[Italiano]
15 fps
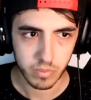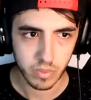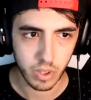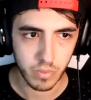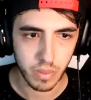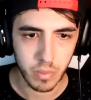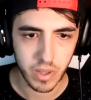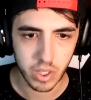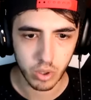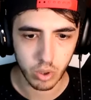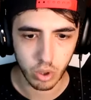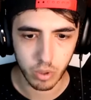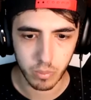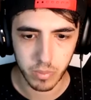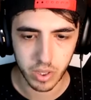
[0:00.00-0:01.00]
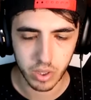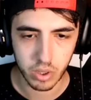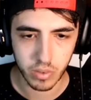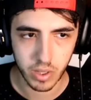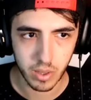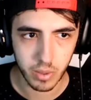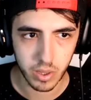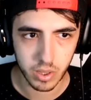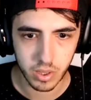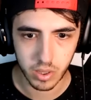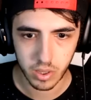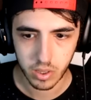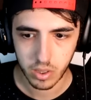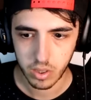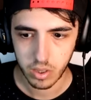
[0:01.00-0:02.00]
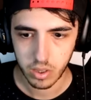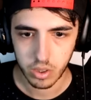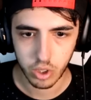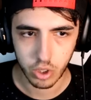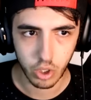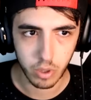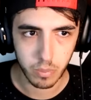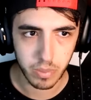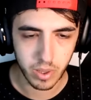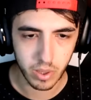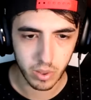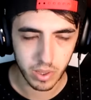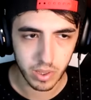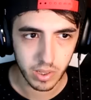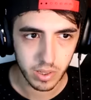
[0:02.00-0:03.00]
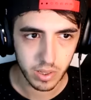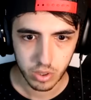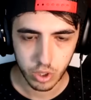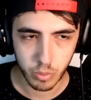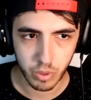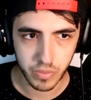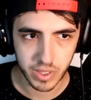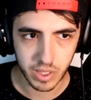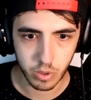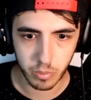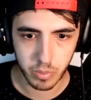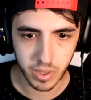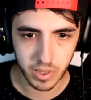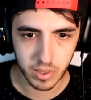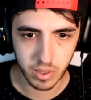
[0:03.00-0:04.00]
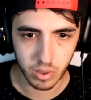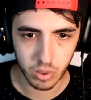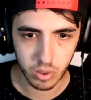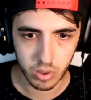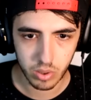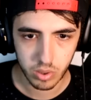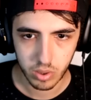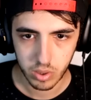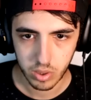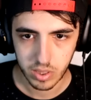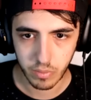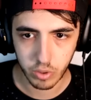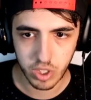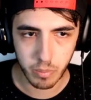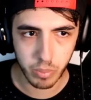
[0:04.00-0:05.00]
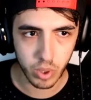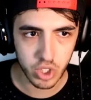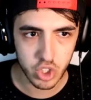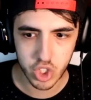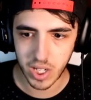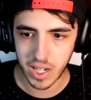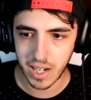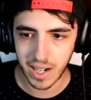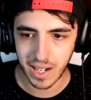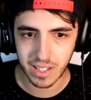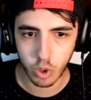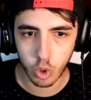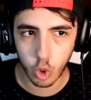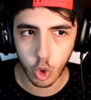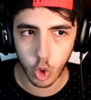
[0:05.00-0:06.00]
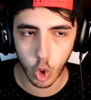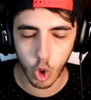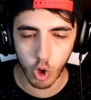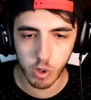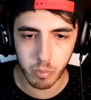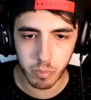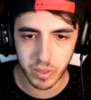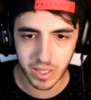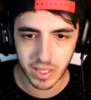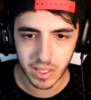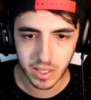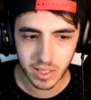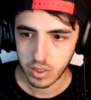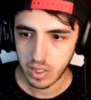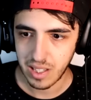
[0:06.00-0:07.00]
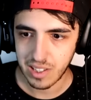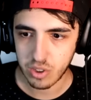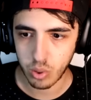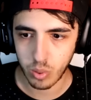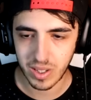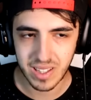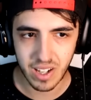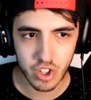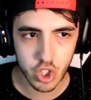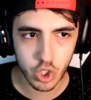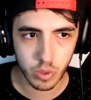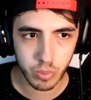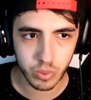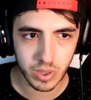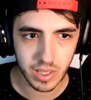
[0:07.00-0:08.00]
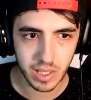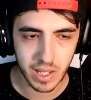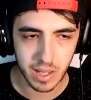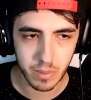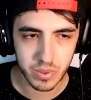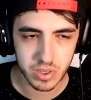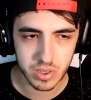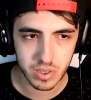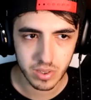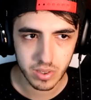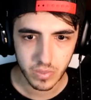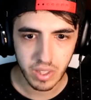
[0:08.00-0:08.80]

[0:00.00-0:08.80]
No, vabbè, io non commento veramente. No, non ho parole. Come ho fatto a non prenderlo? Devo temporeggiare, raga, non ho colpi. E sono a 300 punti dai Raps.